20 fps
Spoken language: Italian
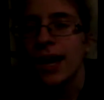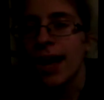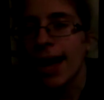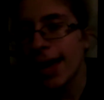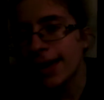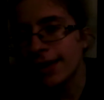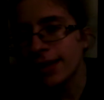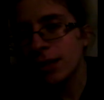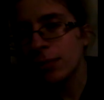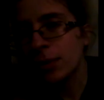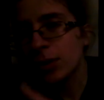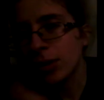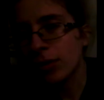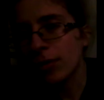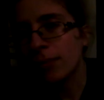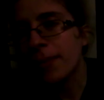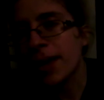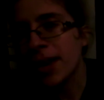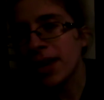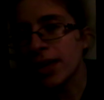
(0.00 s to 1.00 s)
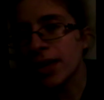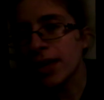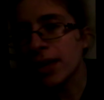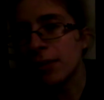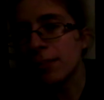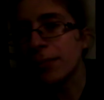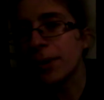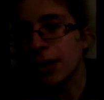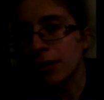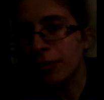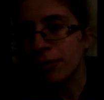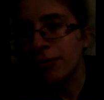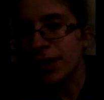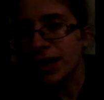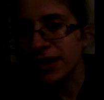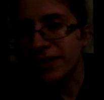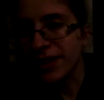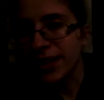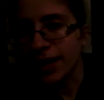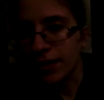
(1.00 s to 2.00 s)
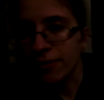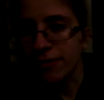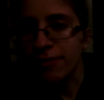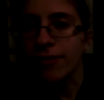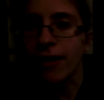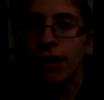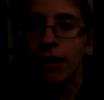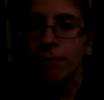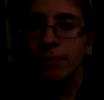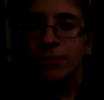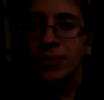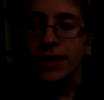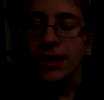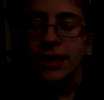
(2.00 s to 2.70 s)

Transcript: Aldi mi trovo bene per le offerte che fa